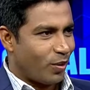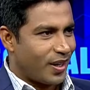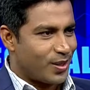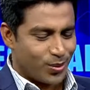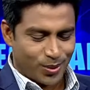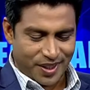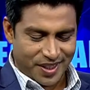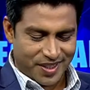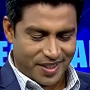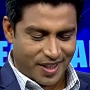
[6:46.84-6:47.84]
পয়লা জুন
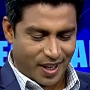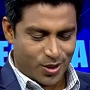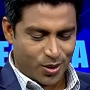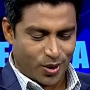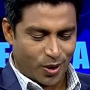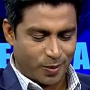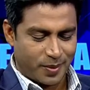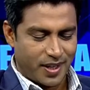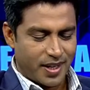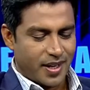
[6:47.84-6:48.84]
থেকে সেটি কার্যকর
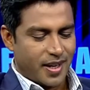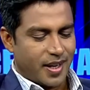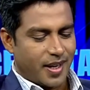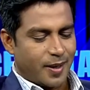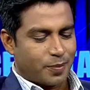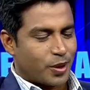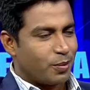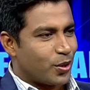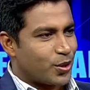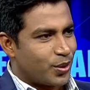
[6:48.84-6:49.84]
হবে প্রতি
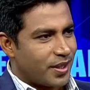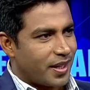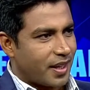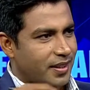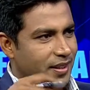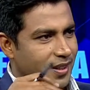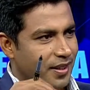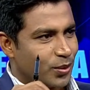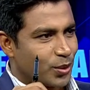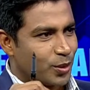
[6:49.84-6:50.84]
বছরই একটা
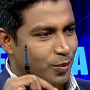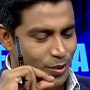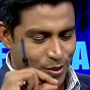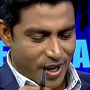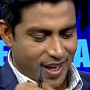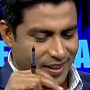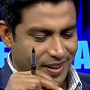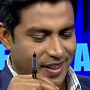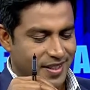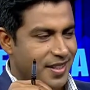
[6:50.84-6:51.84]
গুরুত্বপূর্ণ জায়গা
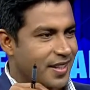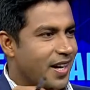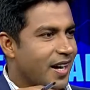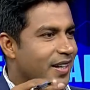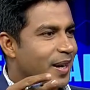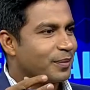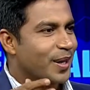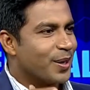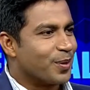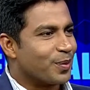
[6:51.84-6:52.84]
থাকে যে গাড়ির
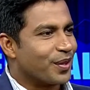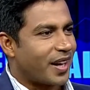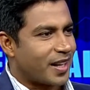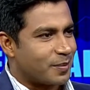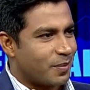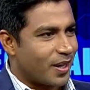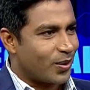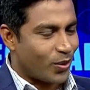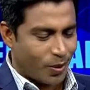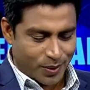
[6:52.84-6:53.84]
আমদানির উপর ট্যাক্স
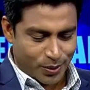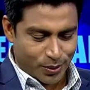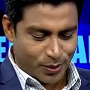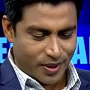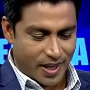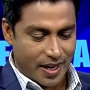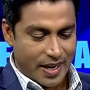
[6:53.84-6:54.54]
বাড়ানো কমানো হলো না